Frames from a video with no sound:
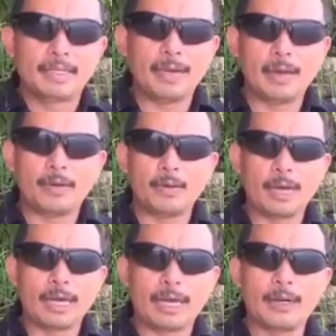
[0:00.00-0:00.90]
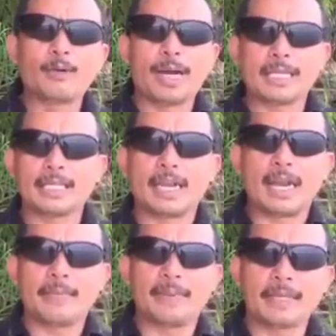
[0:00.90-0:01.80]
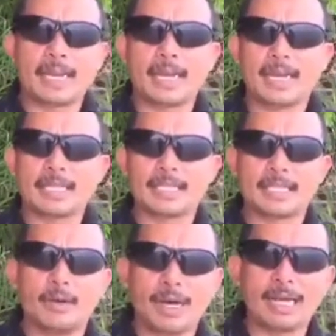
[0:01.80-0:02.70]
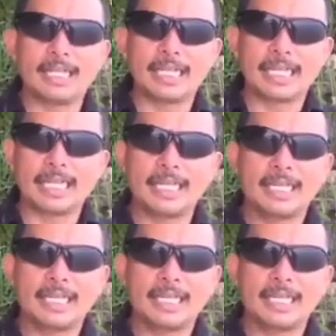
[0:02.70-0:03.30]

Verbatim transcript: melakukan edukasi terhadap masyarakat lokal di sini.